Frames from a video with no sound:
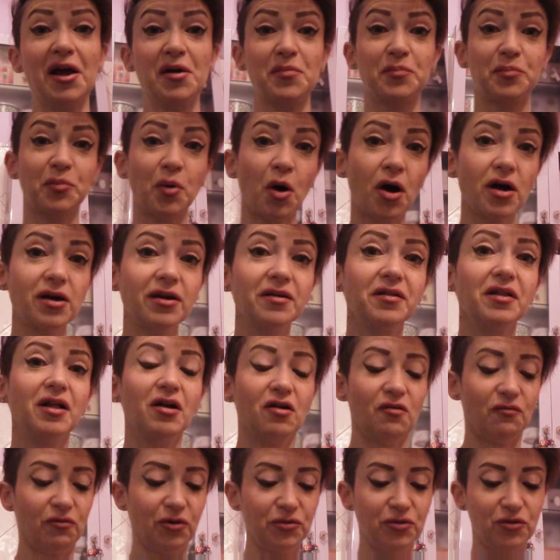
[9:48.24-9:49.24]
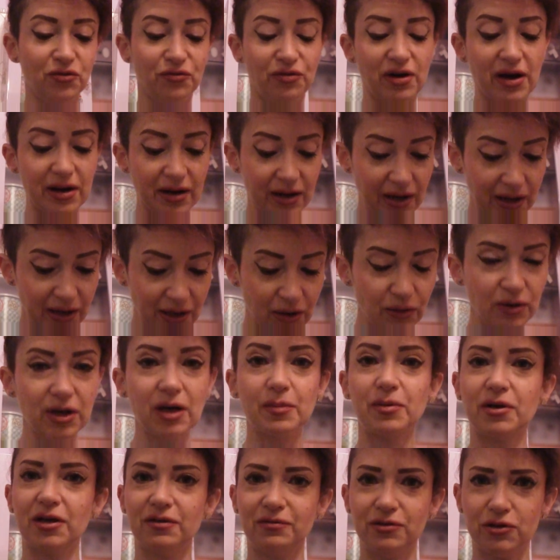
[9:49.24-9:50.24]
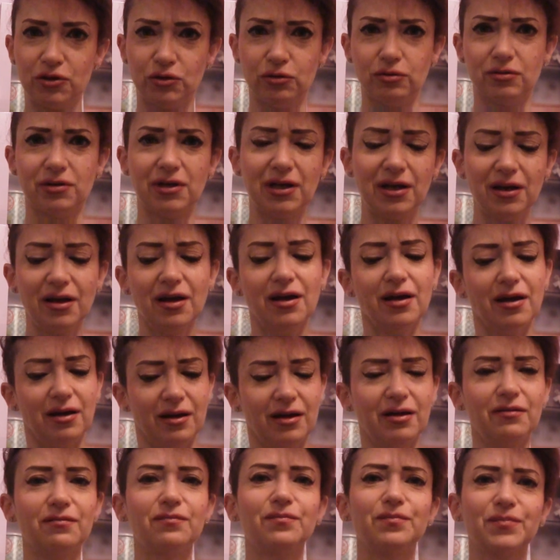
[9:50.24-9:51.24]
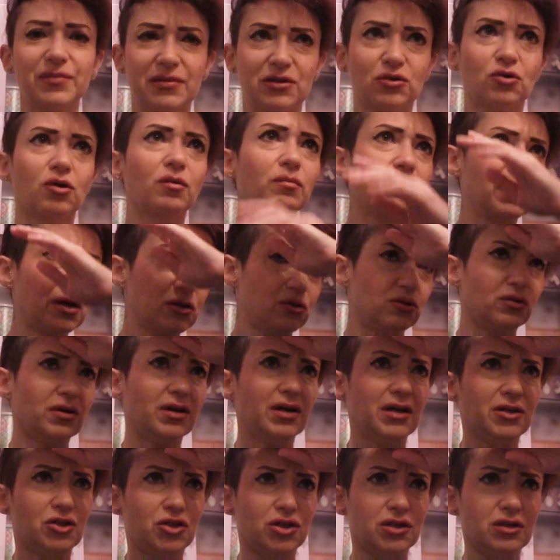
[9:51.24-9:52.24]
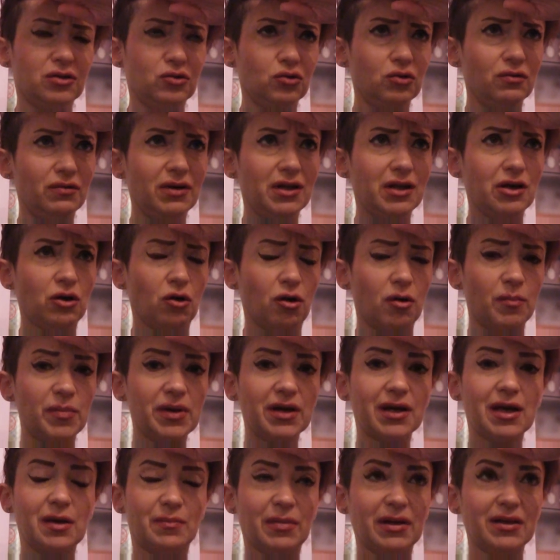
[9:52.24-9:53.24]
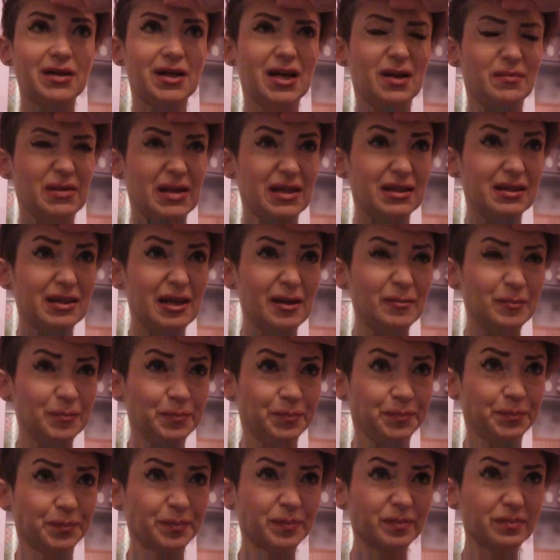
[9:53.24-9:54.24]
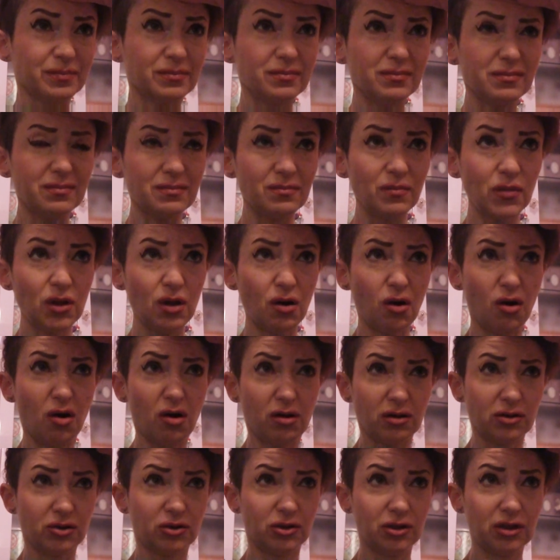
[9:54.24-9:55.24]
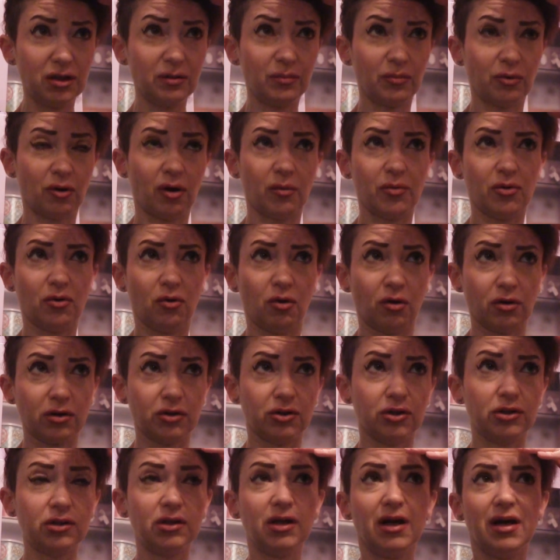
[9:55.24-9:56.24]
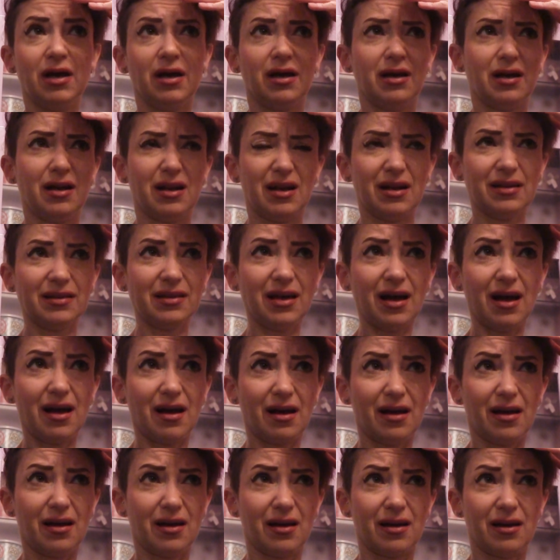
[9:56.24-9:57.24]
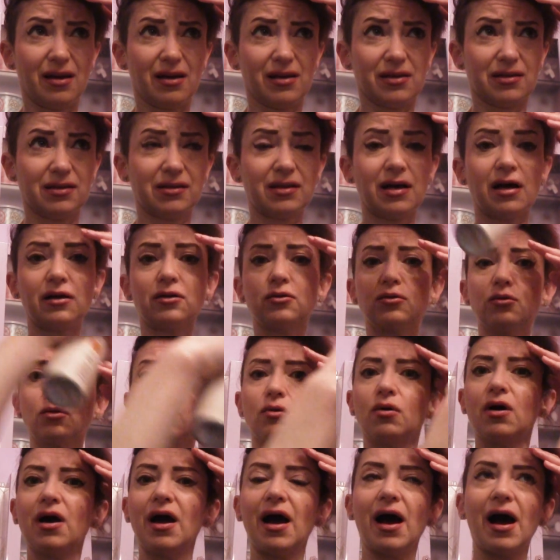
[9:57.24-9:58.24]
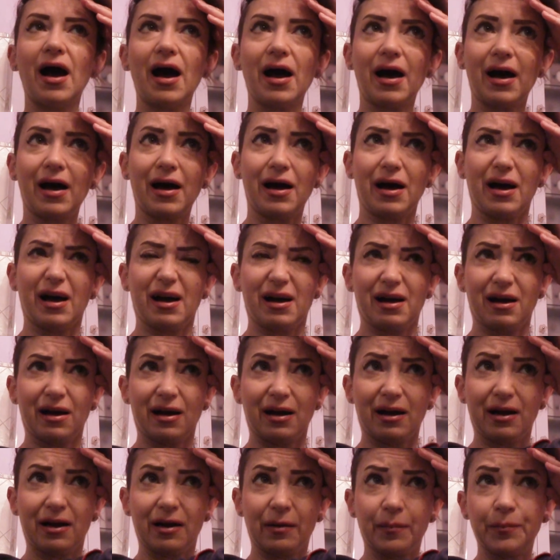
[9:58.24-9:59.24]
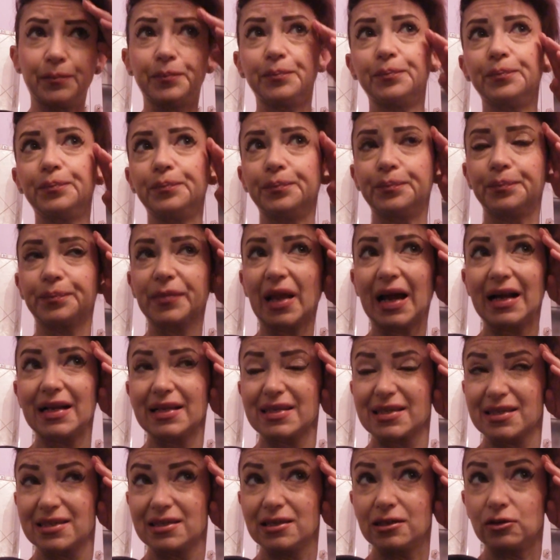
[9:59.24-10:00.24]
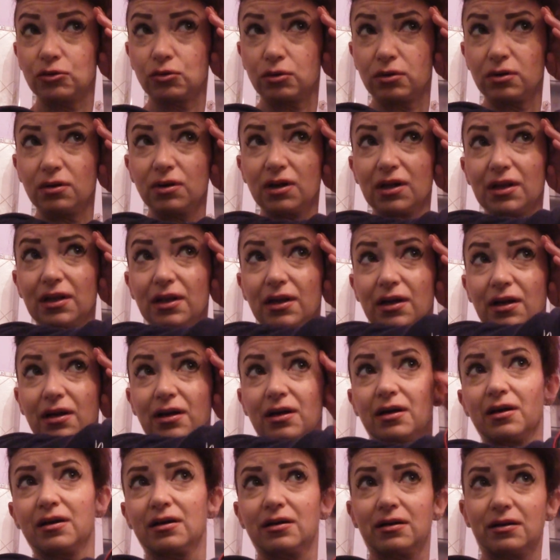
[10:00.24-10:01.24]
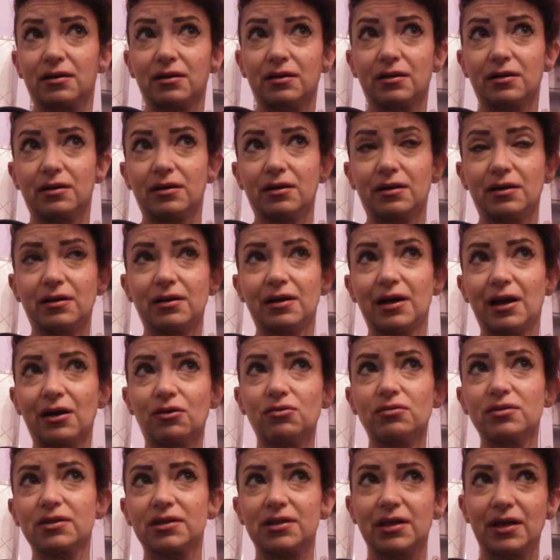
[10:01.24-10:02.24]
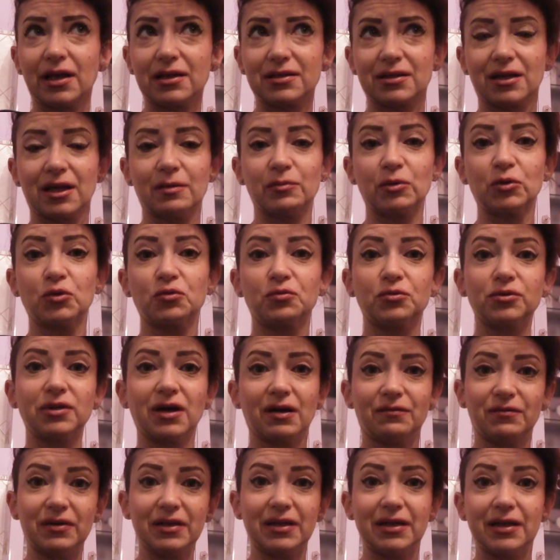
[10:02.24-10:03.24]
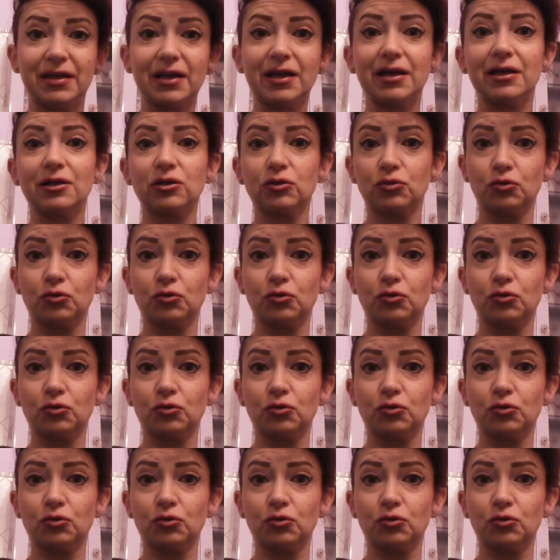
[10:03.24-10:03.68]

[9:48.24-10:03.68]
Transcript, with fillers: e poi voglio fare anche una previsione e scommetto che ci indovinerò perché praticamente oggi, proprio oggi, in realtà eh, stando a, a, mm, al sito eh, la consegna sarebbe dovuta avvenire